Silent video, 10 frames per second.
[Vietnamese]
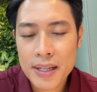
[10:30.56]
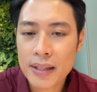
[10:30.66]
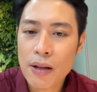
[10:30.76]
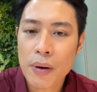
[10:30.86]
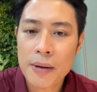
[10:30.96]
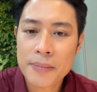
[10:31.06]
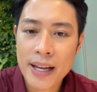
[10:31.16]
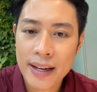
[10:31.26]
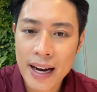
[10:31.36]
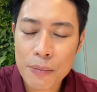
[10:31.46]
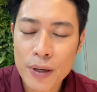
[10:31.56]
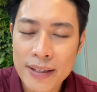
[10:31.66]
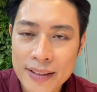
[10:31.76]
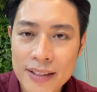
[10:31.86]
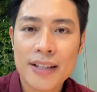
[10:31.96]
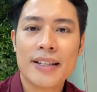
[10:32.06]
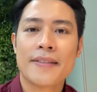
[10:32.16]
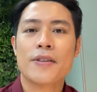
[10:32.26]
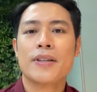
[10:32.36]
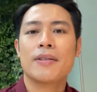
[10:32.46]
Bây giờ tổng hợp nhanh lại một lần nữa
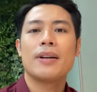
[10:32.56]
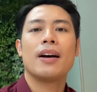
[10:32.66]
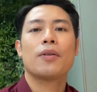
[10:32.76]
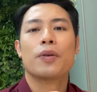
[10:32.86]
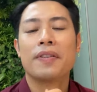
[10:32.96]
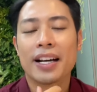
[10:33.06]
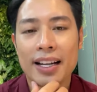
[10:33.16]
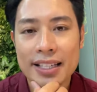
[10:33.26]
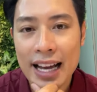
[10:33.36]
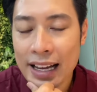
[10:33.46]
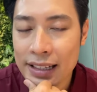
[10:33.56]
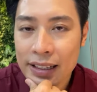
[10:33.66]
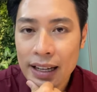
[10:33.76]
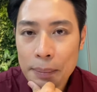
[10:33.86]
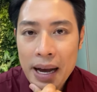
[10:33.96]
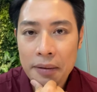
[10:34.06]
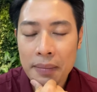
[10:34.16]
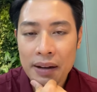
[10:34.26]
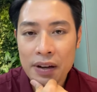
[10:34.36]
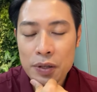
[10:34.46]
dành cho những quý vị khán giả, những
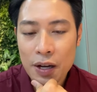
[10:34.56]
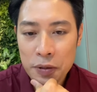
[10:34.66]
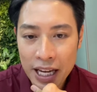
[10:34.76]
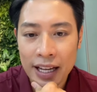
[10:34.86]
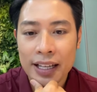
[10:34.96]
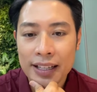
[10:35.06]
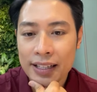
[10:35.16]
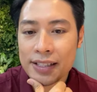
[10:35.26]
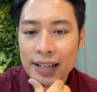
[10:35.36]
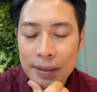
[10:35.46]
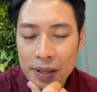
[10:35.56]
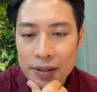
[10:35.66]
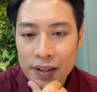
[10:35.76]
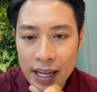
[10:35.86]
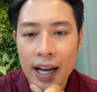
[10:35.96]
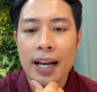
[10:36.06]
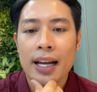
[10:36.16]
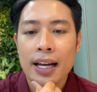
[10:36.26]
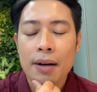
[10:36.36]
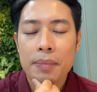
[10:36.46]
bạn mà vào sau nha, chưa kịp theo dõi nha.
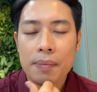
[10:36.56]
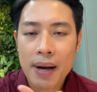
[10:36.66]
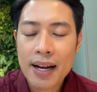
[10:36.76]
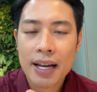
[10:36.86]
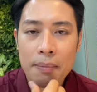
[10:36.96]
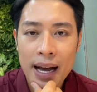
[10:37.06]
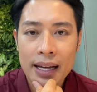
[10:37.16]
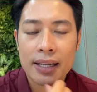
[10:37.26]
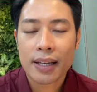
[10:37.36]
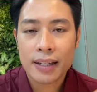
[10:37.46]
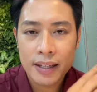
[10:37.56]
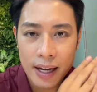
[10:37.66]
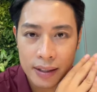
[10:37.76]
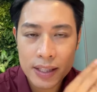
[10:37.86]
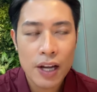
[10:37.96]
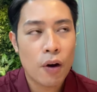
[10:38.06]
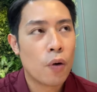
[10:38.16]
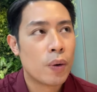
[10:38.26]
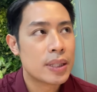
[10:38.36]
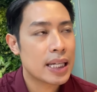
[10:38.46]
Miền Bắc ngày mai nắng nhiều,
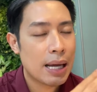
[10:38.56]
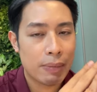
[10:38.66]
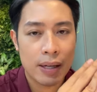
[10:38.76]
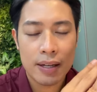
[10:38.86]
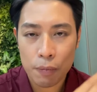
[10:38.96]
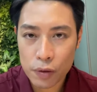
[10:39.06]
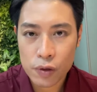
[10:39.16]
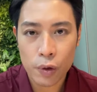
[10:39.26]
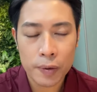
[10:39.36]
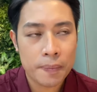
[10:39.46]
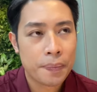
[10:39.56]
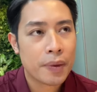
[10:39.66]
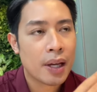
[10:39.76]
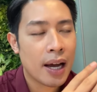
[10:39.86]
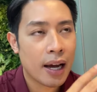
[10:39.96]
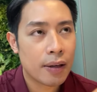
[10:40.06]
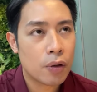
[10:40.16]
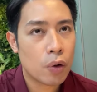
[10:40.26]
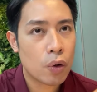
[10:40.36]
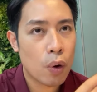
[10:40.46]
sẽ cảm thấy hơi nóng một chút. Hà
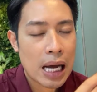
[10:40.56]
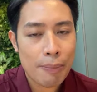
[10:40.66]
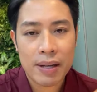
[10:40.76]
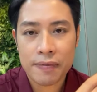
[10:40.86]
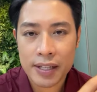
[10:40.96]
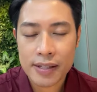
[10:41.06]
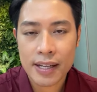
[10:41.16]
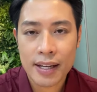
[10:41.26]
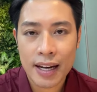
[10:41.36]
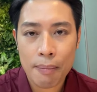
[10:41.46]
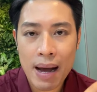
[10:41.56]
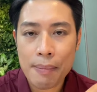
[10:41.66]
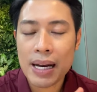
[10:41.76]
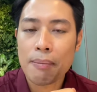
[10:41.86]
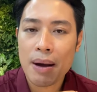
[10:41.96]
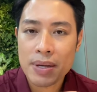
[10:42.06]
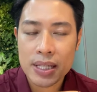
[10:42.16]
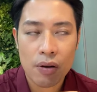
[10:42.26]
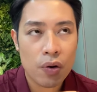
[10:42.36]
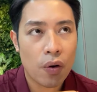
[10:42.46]
Nội, Hòa Bình, Việt Trì là ba mươi lăm ba mươi
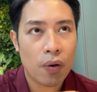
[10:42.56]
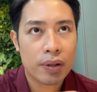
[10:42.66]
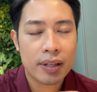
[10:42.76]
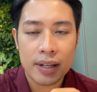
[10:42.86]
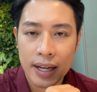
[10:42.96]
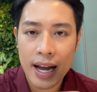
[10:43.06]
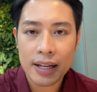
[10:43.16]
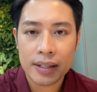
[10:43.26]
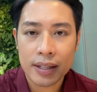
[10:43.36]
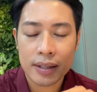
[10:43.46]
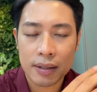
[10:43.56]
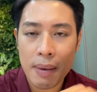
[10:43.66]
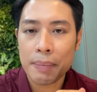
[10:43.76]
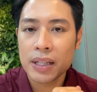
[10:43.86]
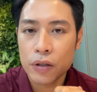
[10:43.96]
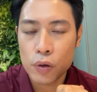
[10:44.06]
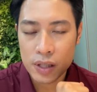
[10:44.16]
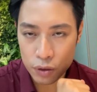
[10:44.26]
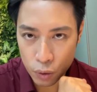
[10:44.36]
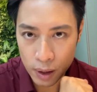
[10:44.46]
sáu độ, những nơi khác thì từ ba mươi tư độ
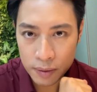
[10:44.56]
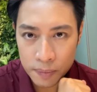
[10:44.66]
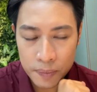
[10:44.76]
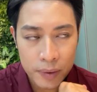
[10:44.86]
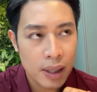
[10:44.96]
trở xuống.